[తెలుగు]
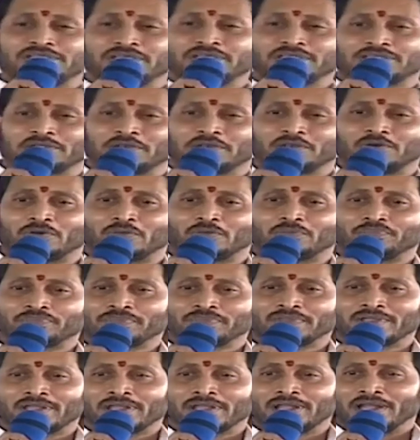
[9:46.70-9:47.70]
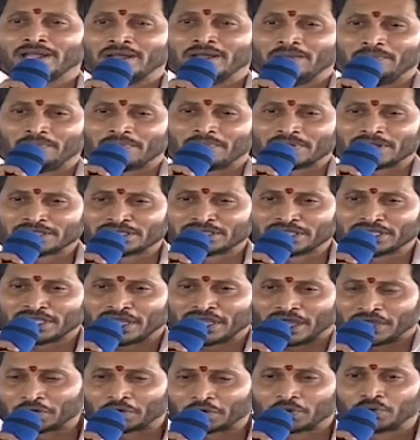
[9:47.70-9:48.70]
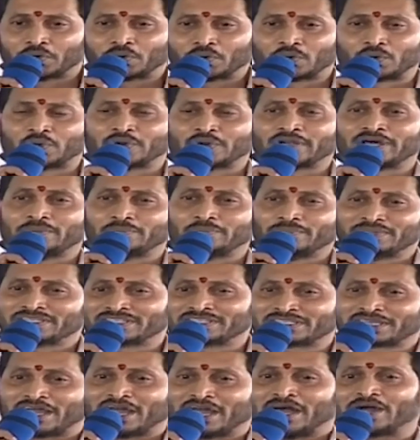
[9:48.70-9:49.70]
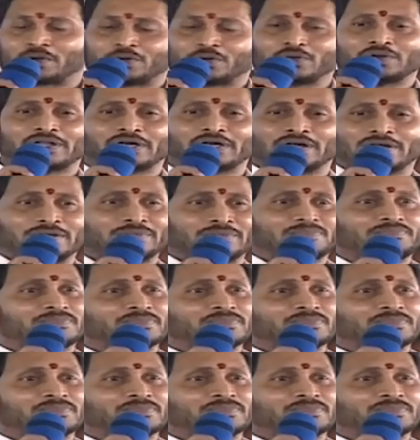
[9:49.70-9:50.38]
పద్ధతిలో ప్రతి అర్హుడు కూడా మిస్ కాకుండా